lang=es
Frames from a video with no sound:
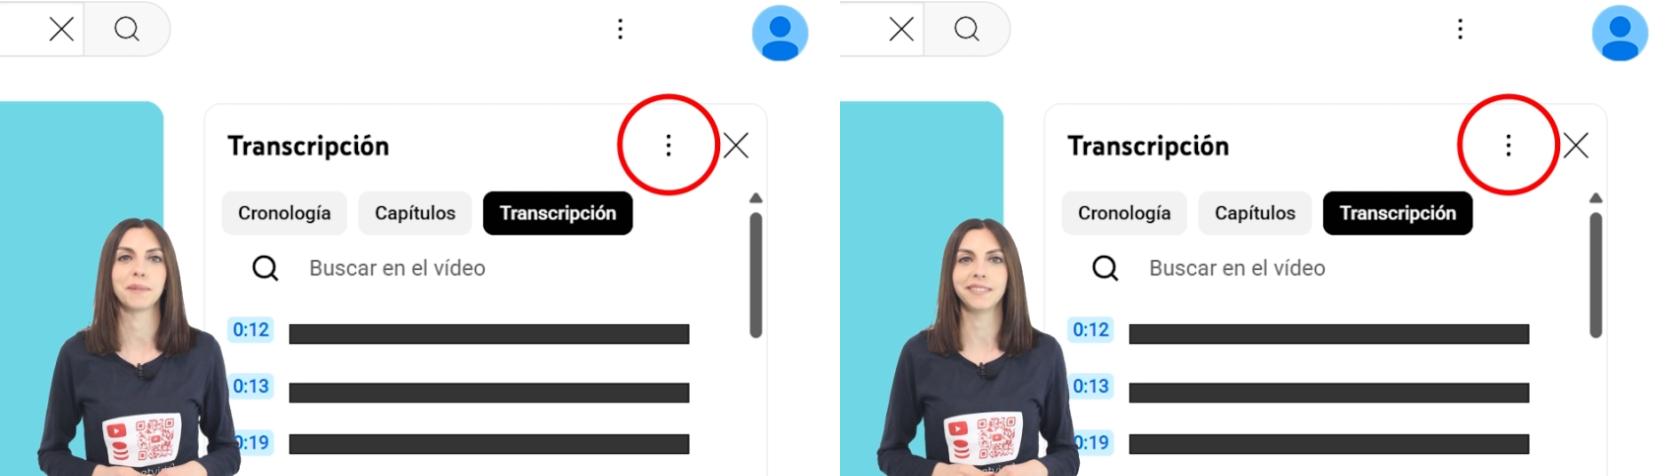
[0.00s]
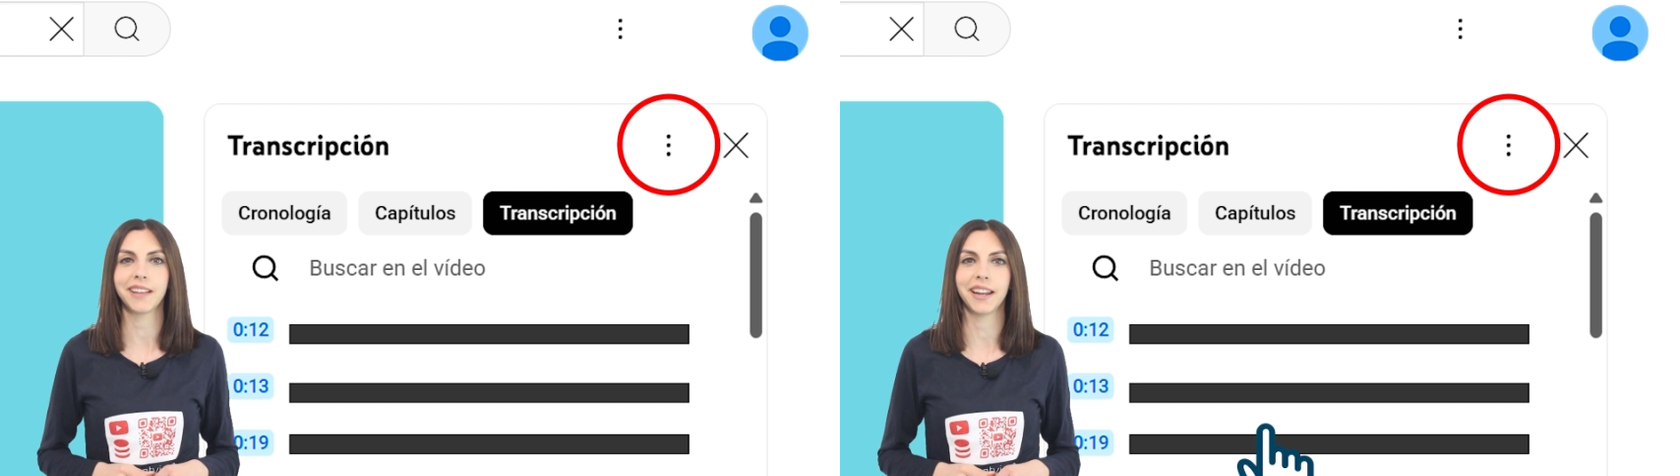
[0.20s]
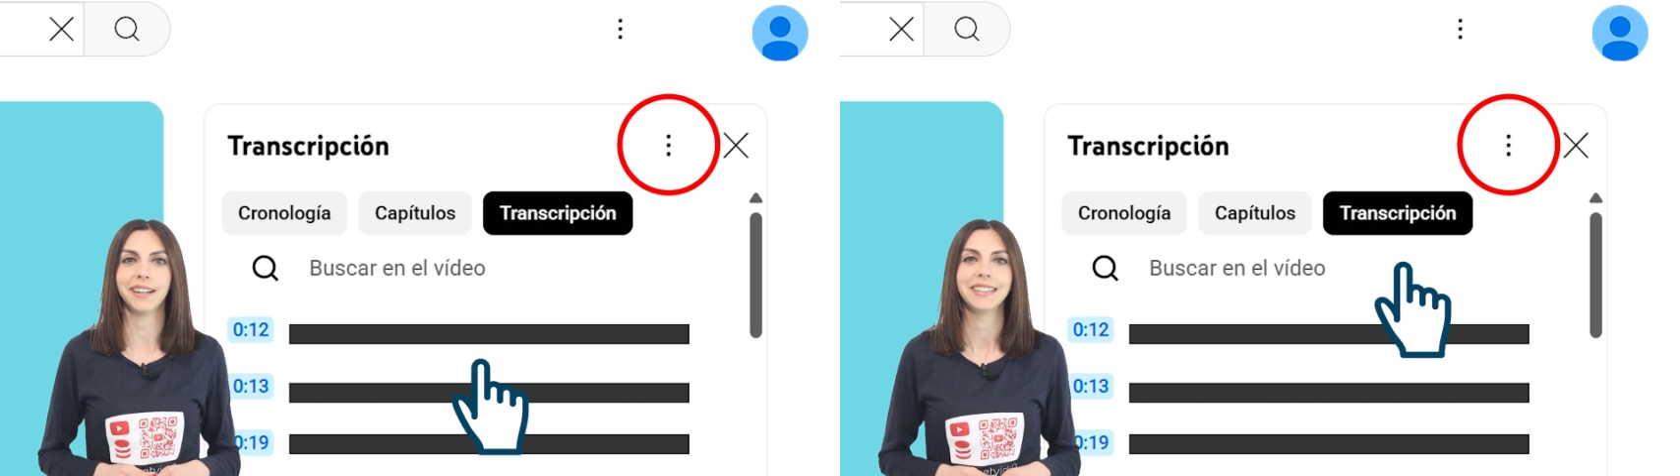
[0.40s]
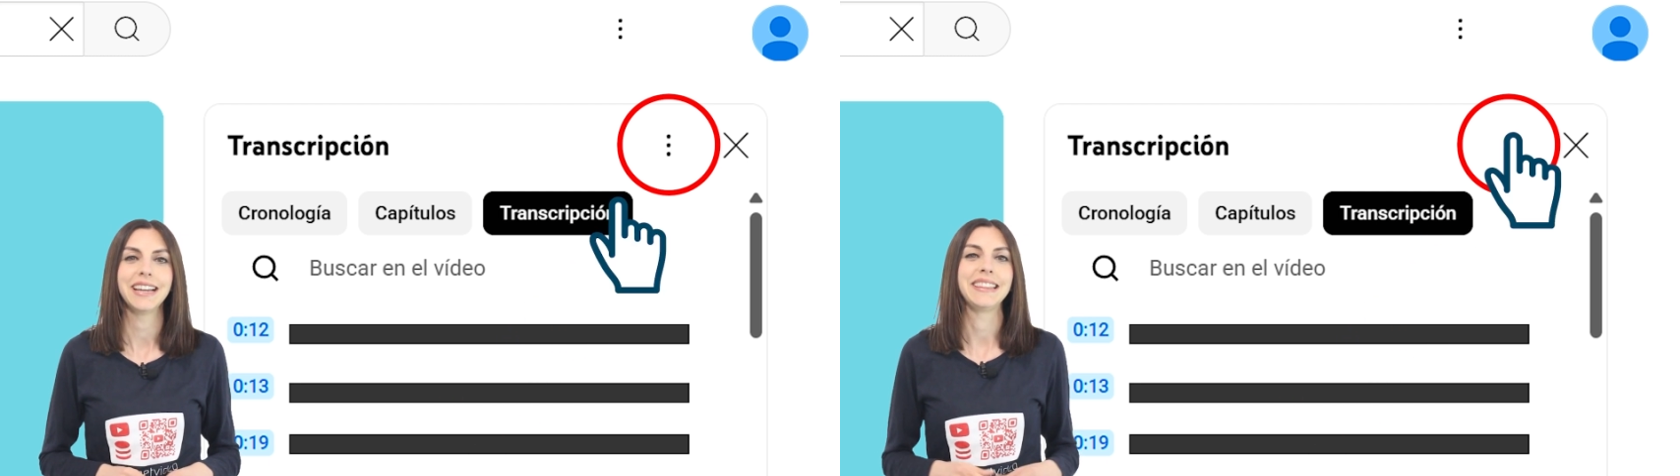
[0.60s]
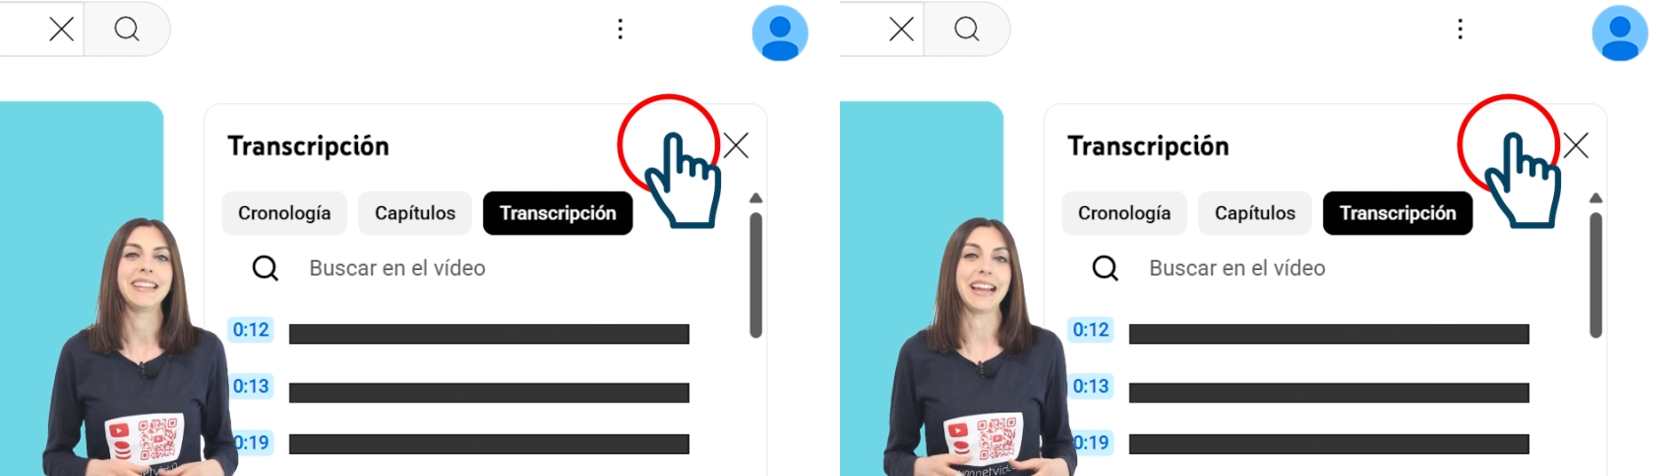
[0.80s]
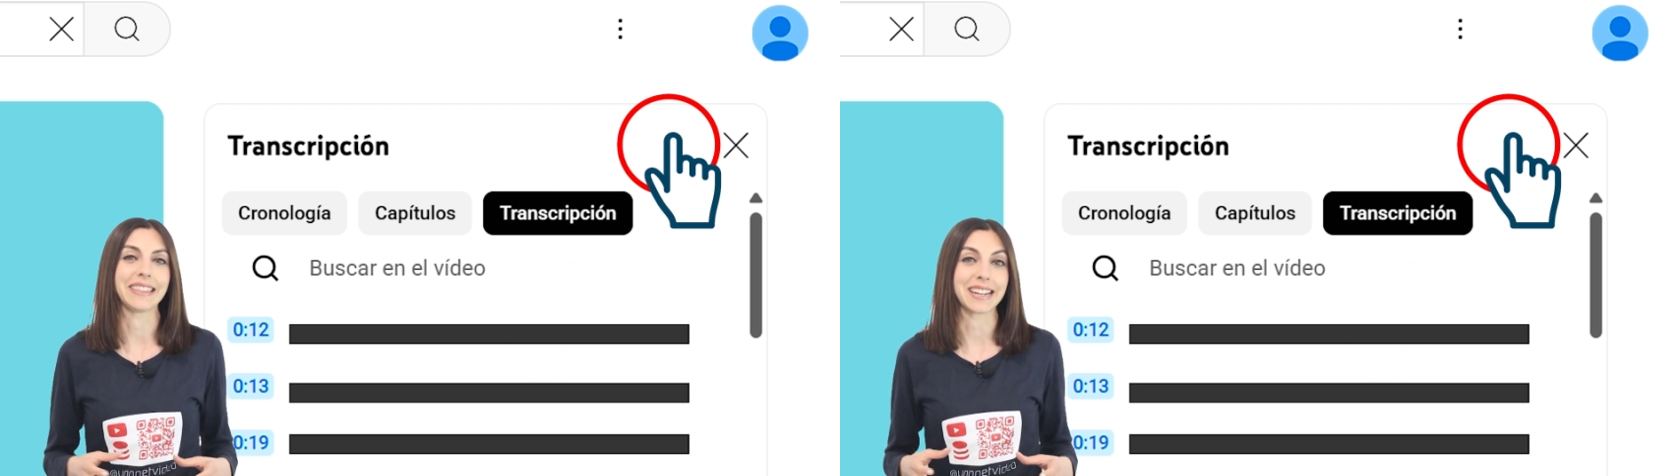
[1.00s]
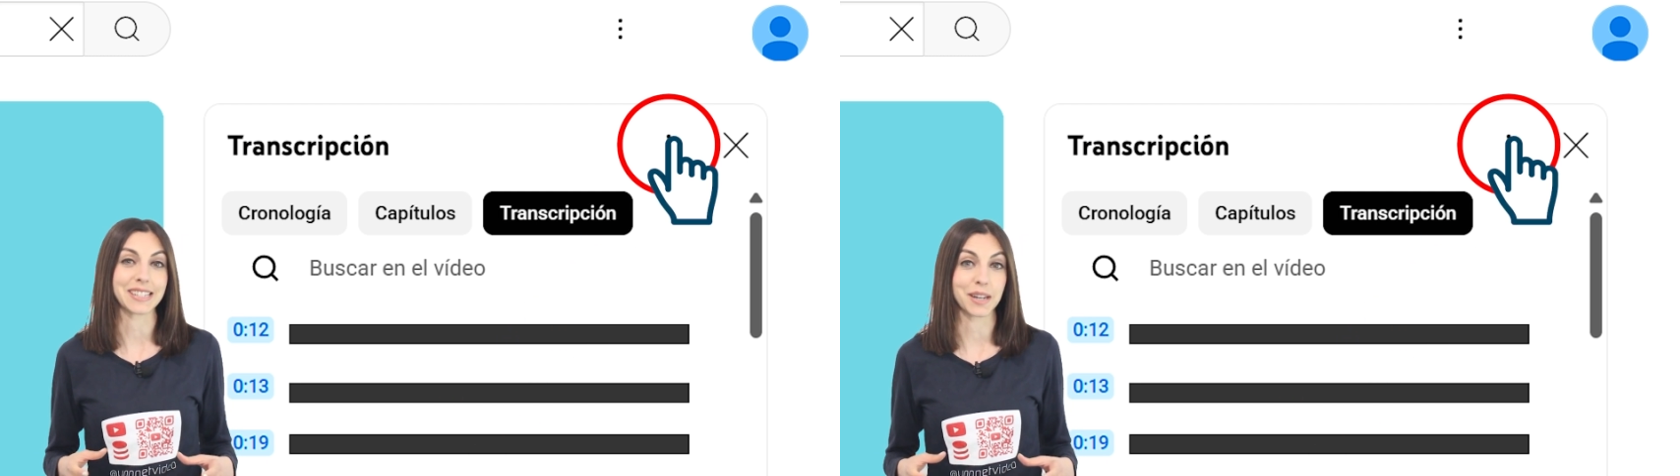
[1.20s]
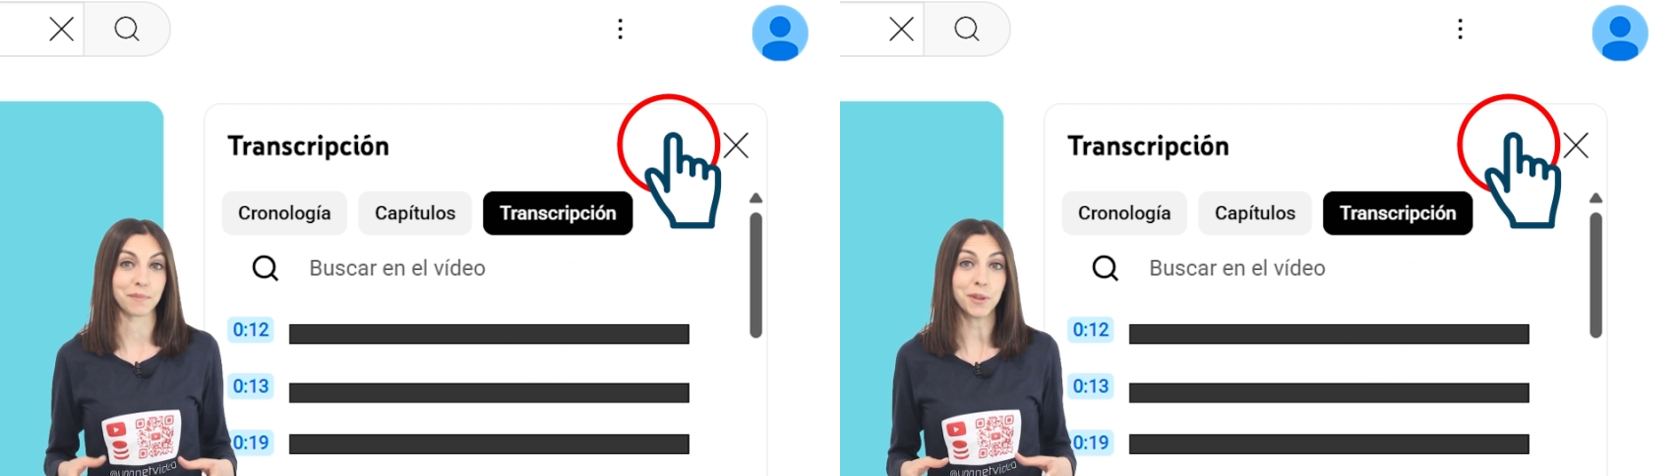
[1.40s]
ventana de la
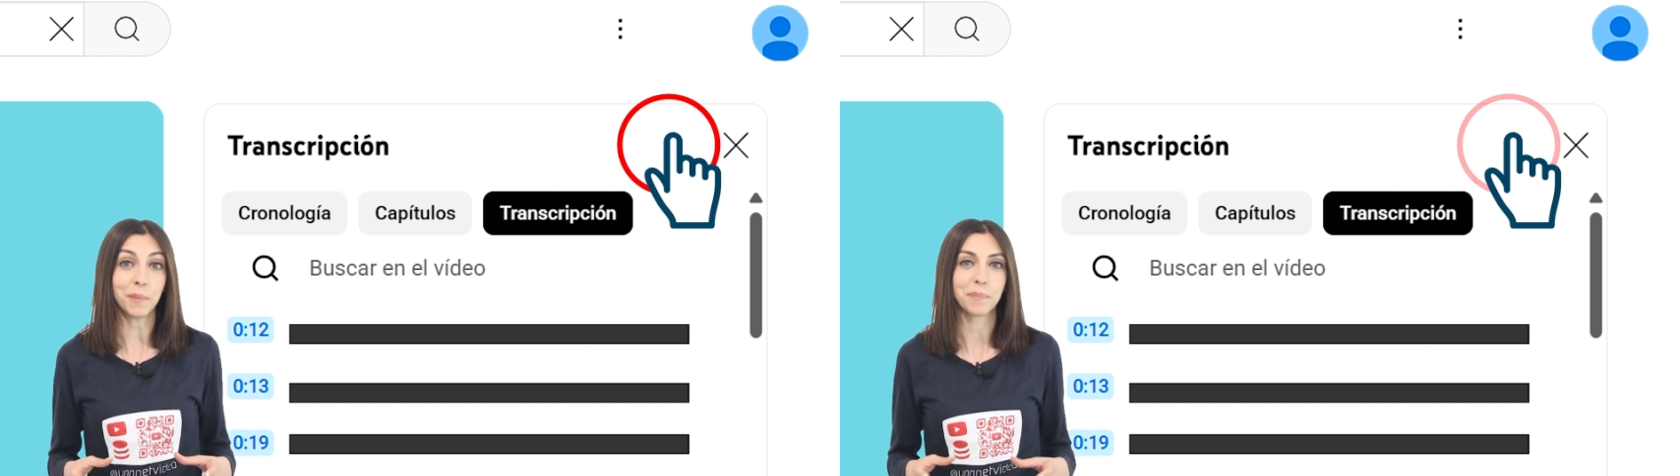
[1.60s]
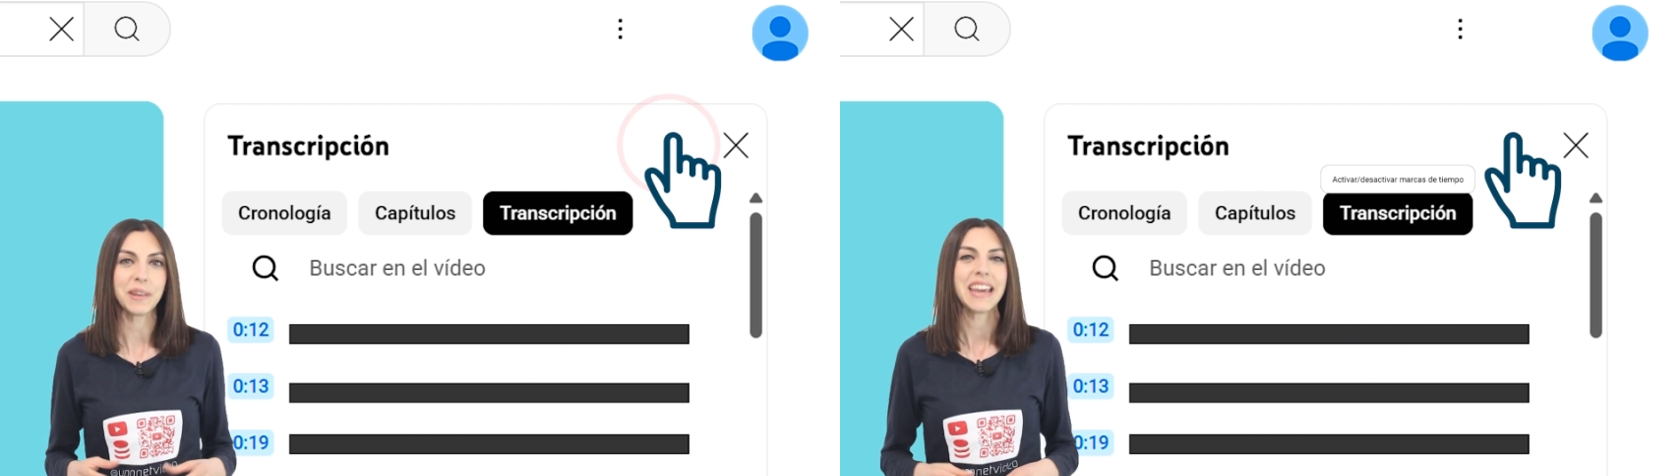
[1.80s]
transcripción